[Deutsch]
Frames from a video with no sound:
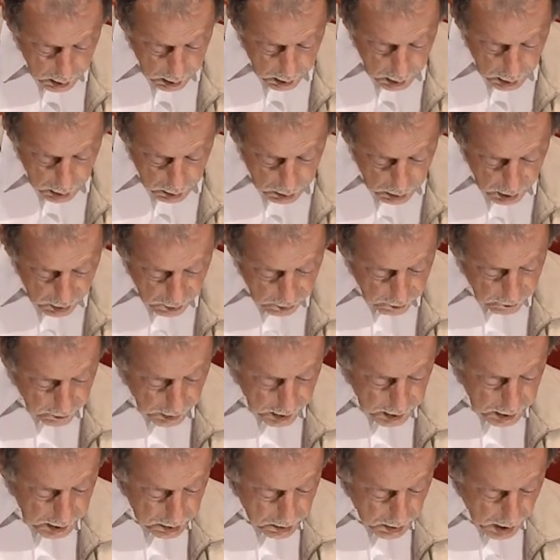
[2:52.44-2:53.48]
Kirmes
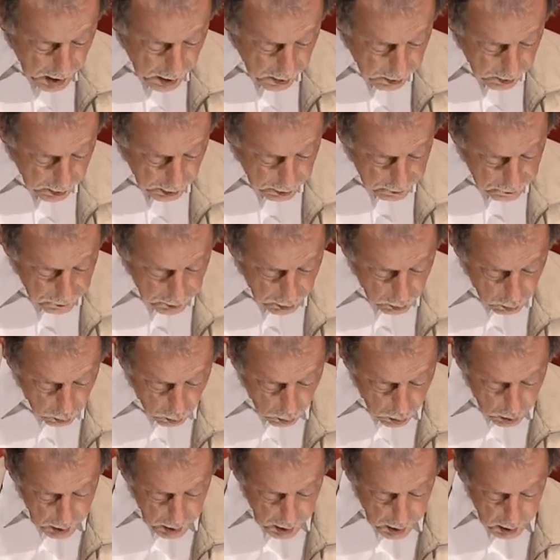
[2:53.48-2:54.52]
war niemals ein
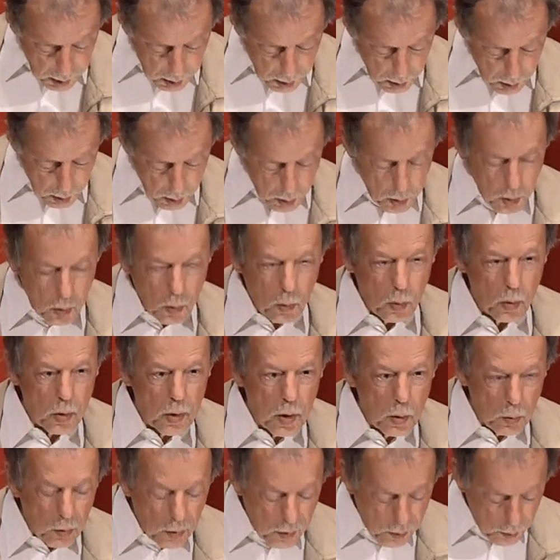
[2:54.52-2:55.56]
verlorener
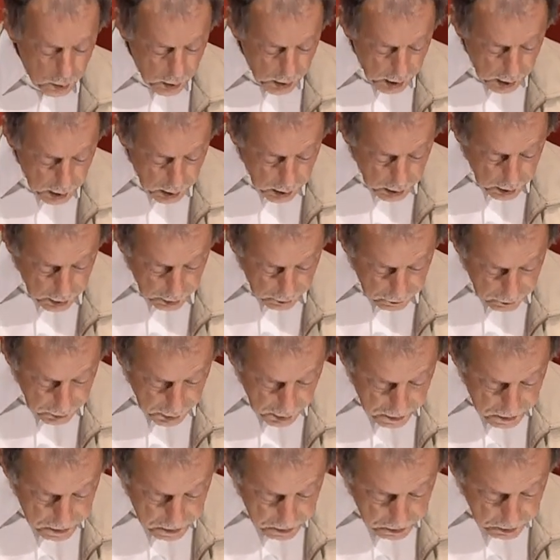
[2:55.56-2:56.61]
oder unzugänglicher
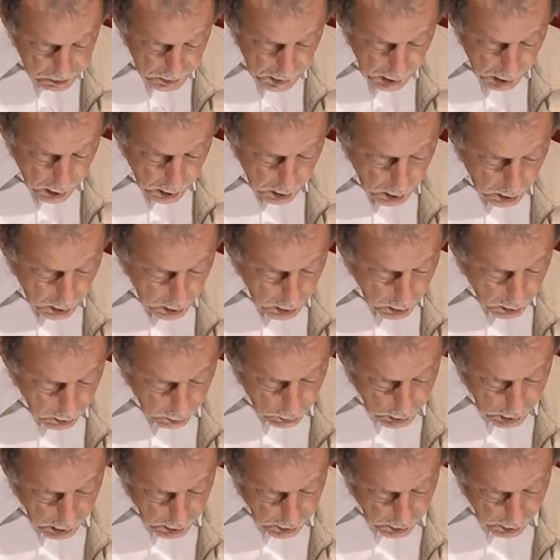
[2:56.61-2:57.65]
Film,
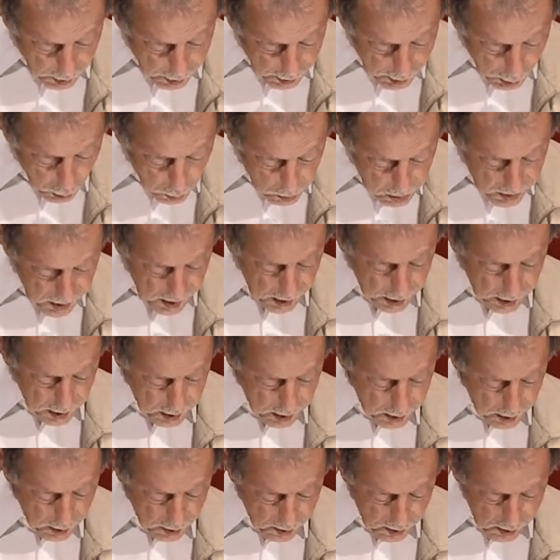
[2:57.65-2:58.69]
sodass das
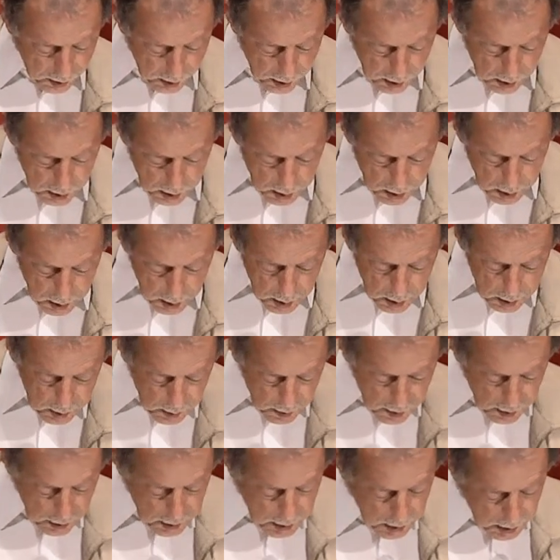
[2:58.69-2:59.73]
hauptsächliche Ziel dieser